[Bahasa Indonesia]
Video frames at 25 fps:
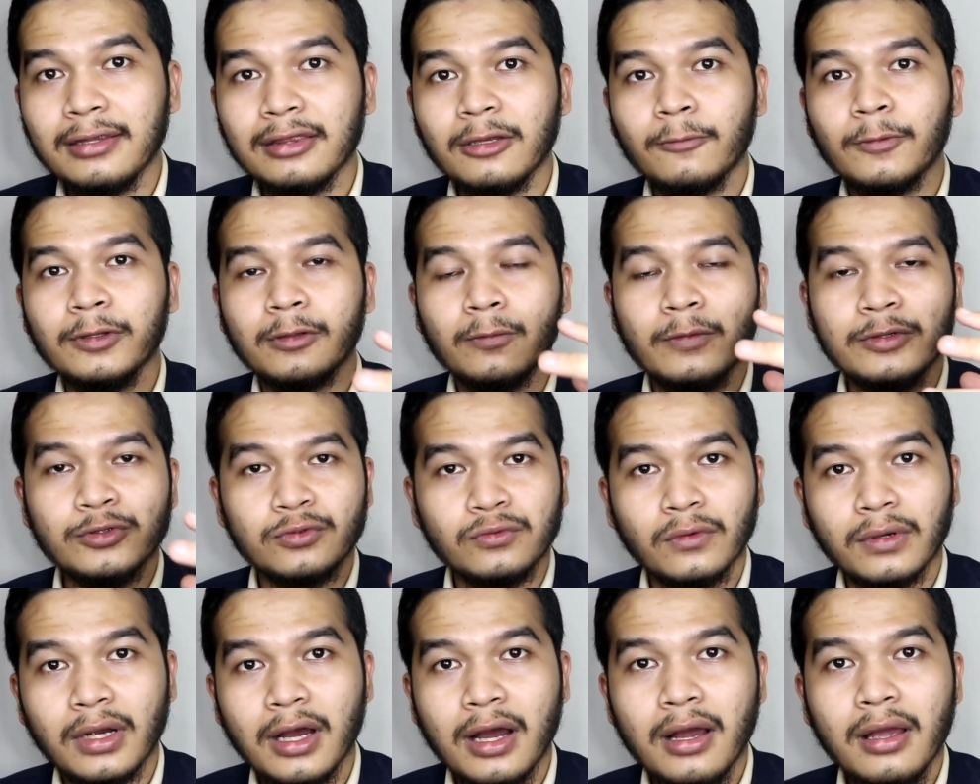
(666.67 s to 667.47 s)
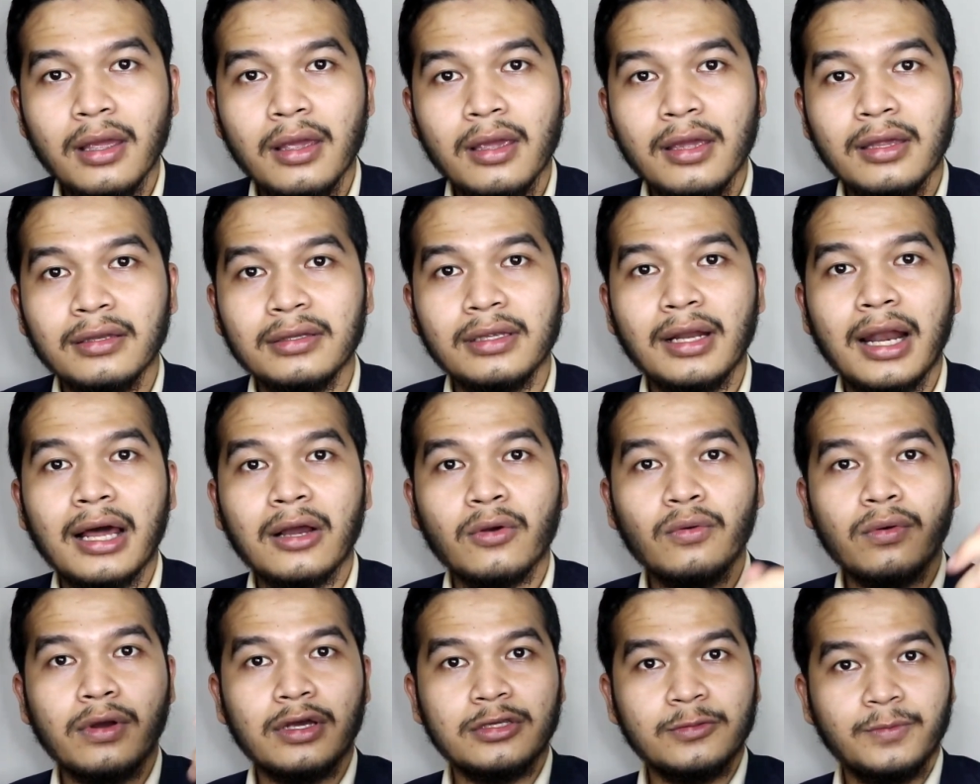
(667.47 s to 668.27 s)
teman-teman suka
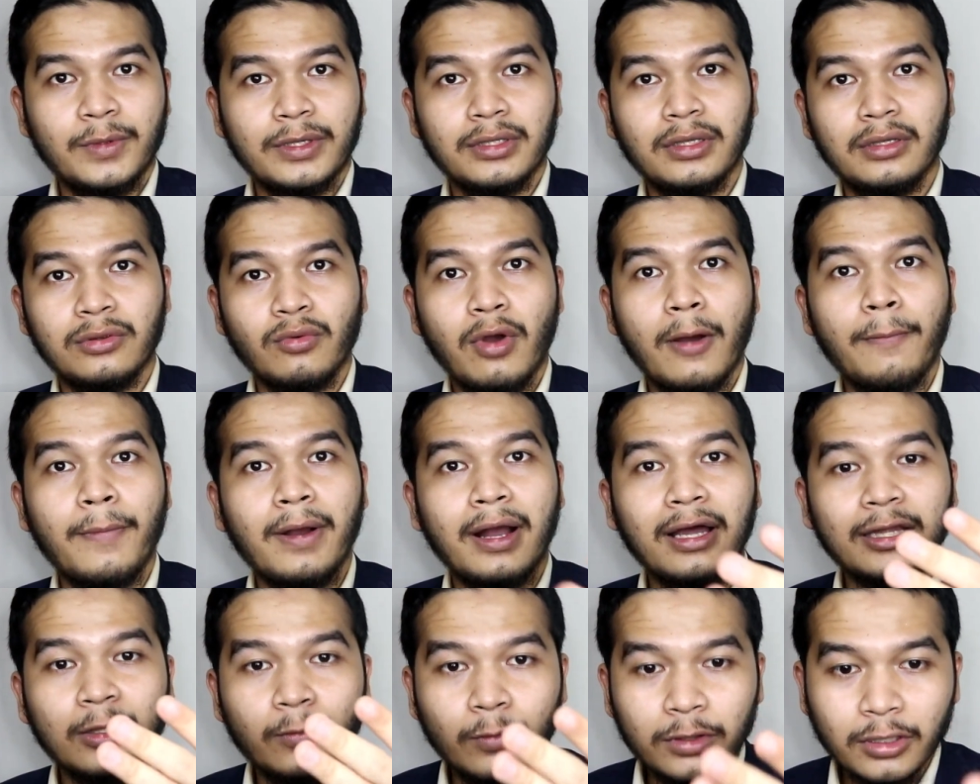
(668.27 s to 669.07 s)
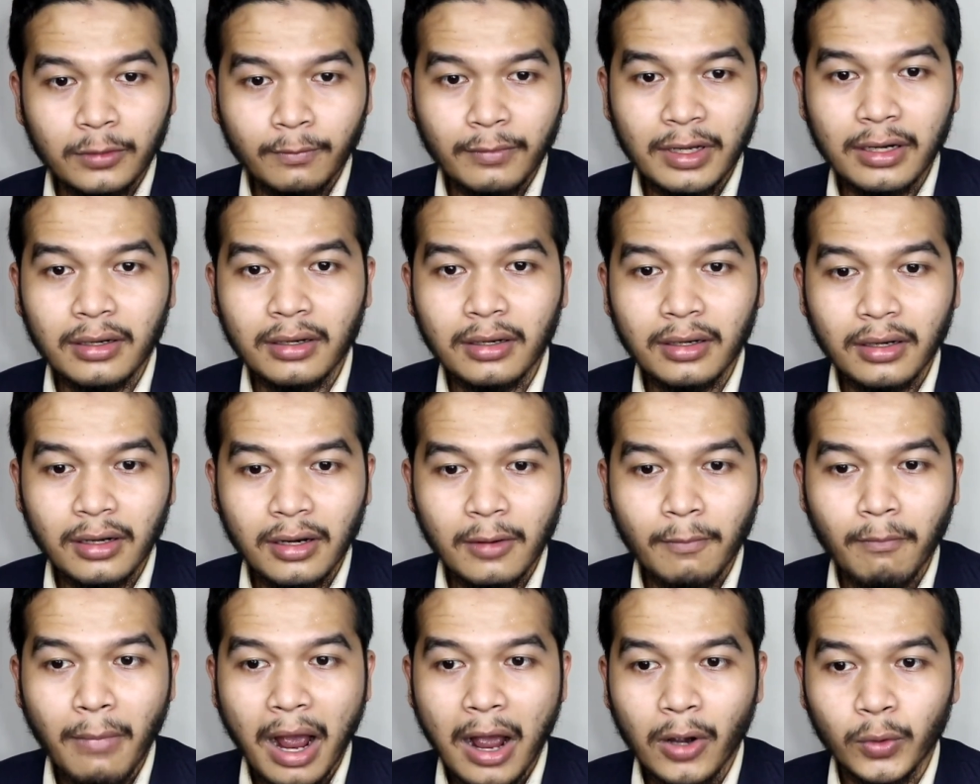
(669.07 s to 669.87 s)
dilakukan seperti itu? Apakah teman-teman
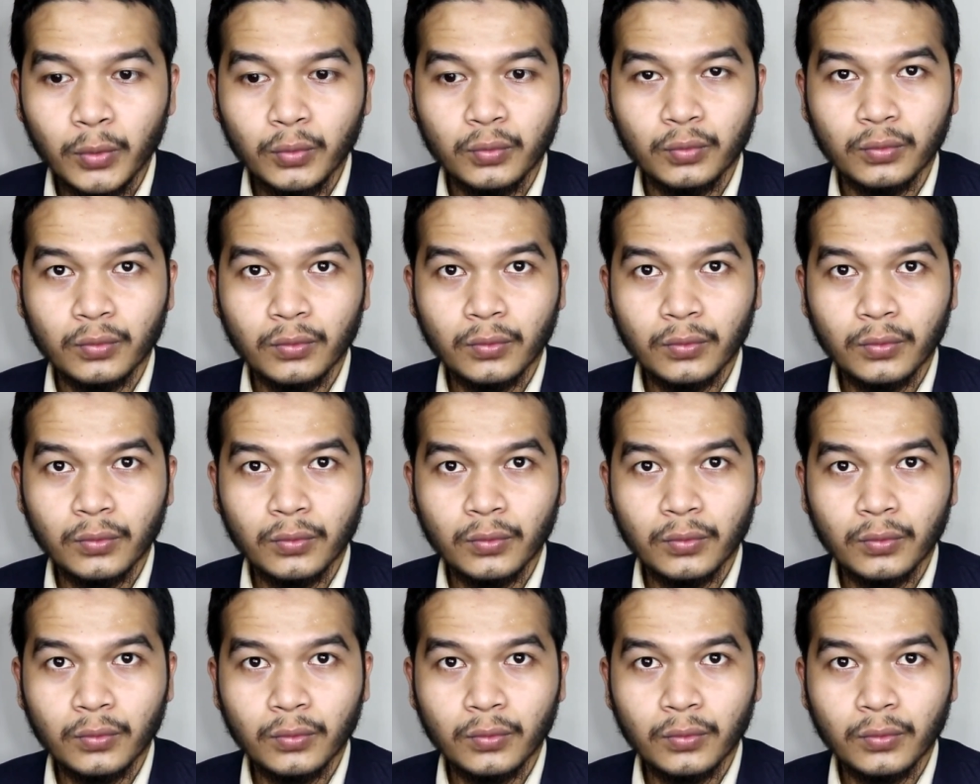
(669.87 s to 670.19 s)
mau?